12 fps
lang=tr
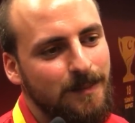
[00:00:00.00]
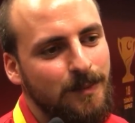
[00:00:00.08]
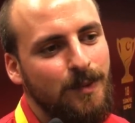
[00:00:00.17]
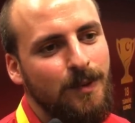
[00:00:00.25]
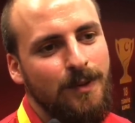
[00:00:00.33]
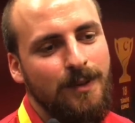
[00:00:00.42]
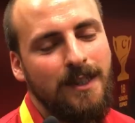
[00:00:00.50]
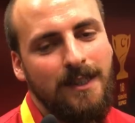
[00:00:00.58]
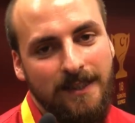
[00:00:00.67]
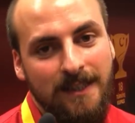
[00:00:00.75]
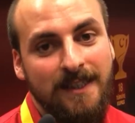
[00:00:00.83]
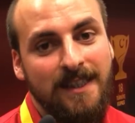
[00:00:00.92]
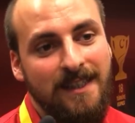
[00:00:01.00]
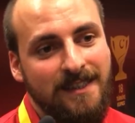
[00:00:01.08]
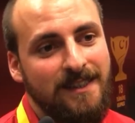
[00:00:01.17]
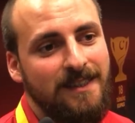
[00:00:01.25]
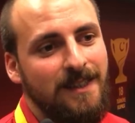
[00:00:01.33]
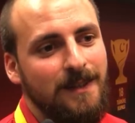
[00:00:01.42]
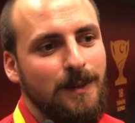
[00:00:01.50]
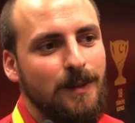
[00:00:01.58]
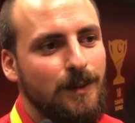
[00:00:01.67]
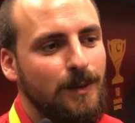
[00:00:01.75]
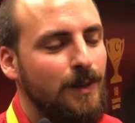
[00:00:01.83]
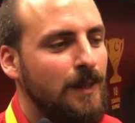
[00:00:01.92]
bu konuda yetersiz
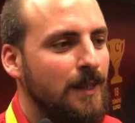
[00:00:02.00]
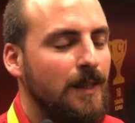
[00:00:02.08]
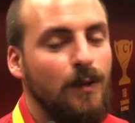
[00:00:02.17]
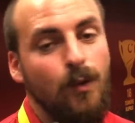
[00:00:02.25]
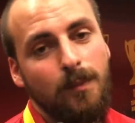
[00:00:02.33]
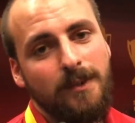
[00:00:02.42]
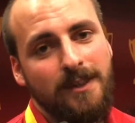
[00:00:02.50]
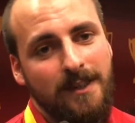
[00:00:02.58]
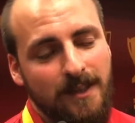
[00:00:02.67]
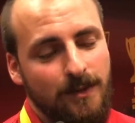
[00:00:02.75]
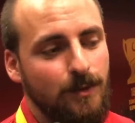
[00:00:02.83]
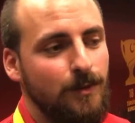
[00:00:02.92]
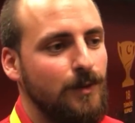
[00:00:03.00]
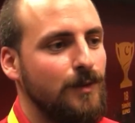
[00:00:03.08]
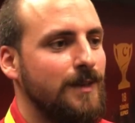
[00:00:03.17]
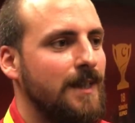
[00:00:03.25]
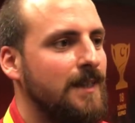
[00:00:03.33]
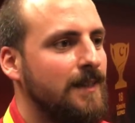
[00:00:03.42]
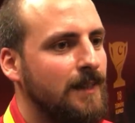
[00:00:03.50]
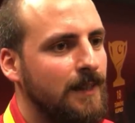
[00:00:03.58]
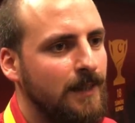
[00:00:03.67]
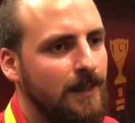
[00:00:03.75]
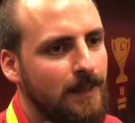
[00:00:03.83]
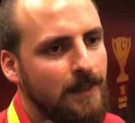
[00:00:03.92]
kalıyordu. Gomis'ten sonra
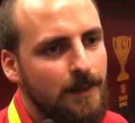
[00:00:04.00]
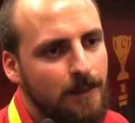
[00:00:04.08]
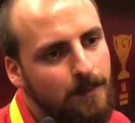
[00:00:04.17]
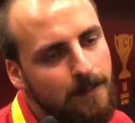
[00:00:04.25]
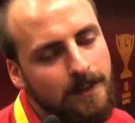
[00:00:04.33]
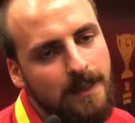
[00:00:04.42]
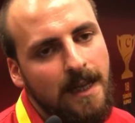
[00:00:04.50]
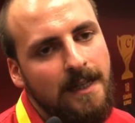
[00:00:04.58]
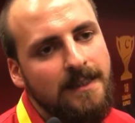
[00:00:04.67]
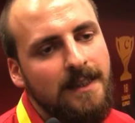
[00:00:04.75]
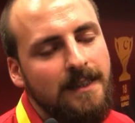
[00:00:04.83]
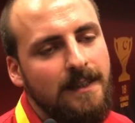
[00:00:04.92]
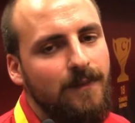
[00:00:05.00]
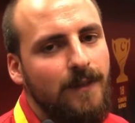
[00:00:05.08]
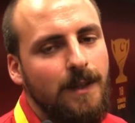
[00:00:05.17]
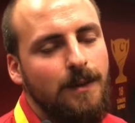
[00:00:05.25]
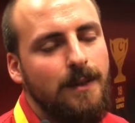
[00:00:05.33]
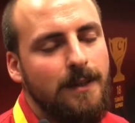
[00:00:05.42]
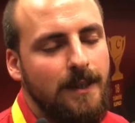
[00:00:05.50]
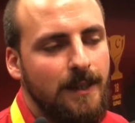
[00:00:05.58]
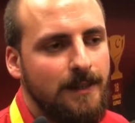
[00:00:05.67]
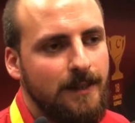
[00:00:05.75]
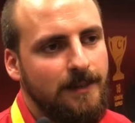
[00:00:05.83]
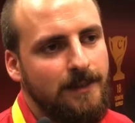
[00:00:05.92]
özellikle. Yani zaten Falcao'nun
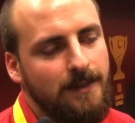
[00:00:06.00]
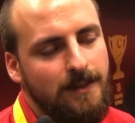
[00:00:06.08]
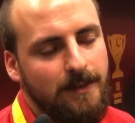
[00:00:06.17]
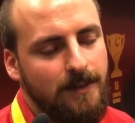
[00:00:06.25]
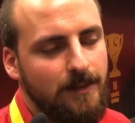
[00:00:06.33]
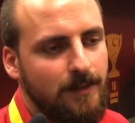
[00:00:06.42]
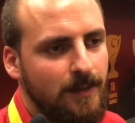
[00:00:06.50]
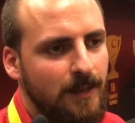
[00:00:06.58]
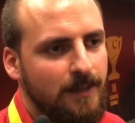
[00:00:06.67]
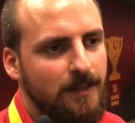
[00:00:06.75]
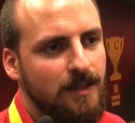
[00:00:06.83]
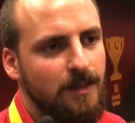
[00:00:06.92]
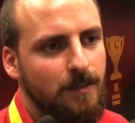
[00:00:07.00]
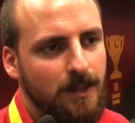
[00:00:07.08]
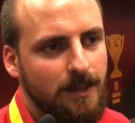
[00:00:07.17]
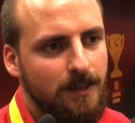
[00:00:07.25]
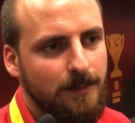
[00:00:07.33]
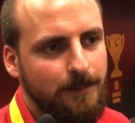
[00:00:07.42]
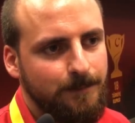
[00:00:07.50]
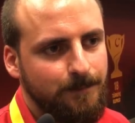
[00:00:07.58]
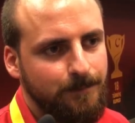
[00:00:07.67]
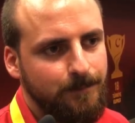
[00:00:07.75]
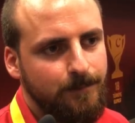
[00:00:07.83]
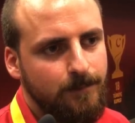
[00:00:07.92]
kalitesi tartışılmaz.
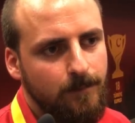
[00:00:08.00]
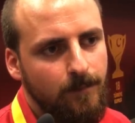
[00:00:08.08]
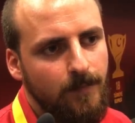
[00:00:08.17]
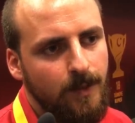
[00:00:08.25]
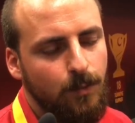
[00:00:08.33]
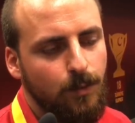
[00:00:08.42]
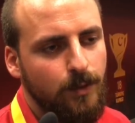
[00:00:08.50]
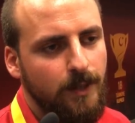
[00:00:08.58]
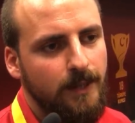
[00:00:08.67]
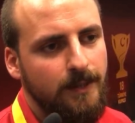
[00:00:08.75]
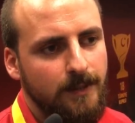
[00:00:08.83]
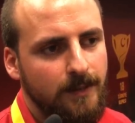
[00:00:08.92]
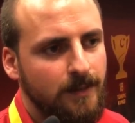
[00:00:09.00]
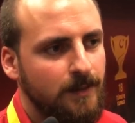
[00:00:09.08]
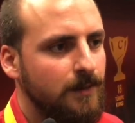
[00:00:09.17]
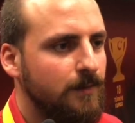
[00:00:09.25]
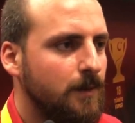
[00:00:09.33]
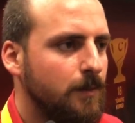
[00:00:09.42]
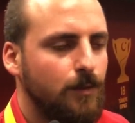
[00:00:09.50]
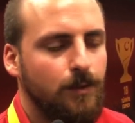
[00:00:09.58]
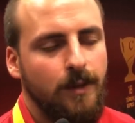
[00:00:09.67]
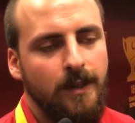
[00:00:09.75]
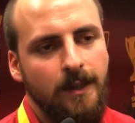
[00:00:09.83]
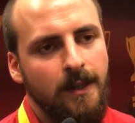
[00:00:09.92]
Dünya yıldızı ve
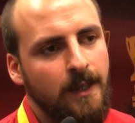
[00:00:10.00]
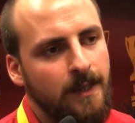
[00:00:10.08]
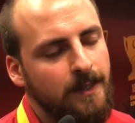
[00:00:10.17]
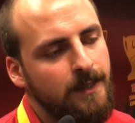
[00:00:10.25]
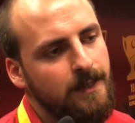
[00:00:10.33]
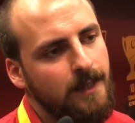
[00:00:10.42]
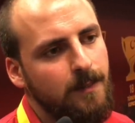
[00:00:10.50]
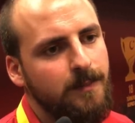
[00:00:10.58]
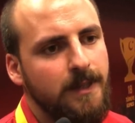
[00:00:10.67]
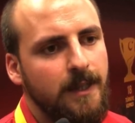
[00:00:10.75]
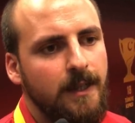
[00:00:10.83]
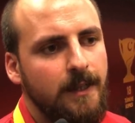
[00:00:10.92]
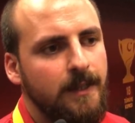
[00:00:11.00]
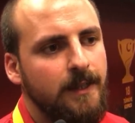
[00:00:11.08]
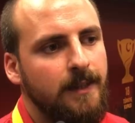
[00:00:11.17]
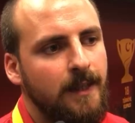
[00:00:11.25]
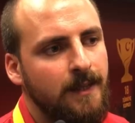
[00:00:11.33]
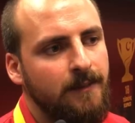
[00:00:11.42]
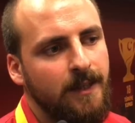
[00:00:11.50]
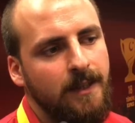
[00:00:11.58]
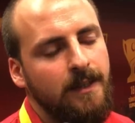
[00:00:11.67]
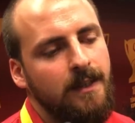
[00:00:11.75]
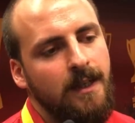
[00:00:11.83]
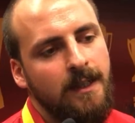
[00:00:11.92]
bugün de yaptığı hareketler
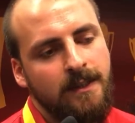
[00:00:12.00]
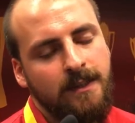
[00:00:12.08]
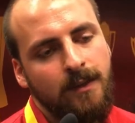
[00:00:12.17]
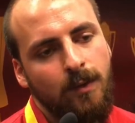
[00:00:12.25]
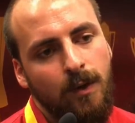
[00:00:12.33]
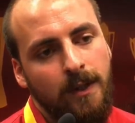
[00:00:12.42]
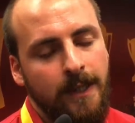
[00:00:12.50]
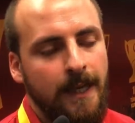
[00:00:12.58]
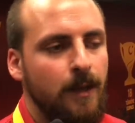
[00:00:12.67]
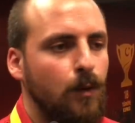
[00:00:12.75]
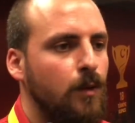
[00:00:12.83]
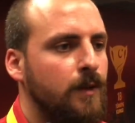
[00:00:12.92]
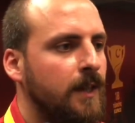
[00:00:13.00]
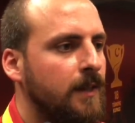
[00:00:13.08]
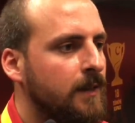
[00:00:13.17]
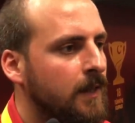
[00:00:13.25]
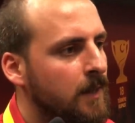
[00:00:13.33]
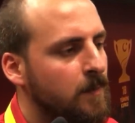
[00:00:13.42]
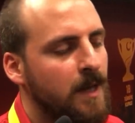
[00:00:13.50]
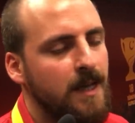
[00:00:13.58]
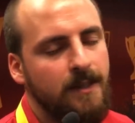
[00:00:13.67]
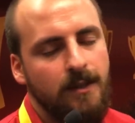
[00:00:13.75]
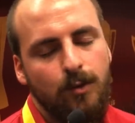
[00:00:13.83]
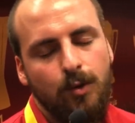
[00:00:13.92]
ve attığı golle yani oradan
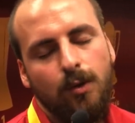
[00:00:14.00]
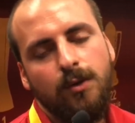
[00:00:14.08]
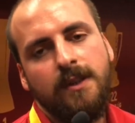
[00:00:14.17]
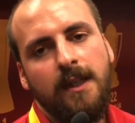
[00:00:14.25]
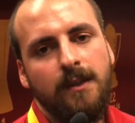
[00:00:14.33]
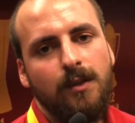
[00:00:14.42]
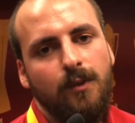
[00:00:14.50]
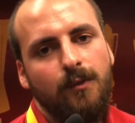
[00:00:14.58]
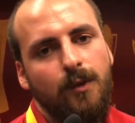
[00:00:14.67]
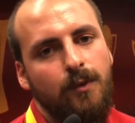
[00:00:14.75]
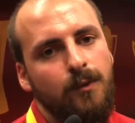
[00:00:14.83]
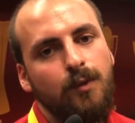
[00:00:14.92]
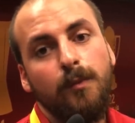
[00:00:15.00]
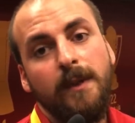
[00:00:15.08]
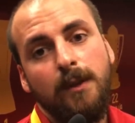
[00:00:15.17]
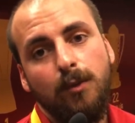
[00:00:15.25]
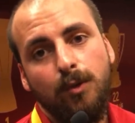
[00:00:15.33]
belki çoğu santrafor vurmayı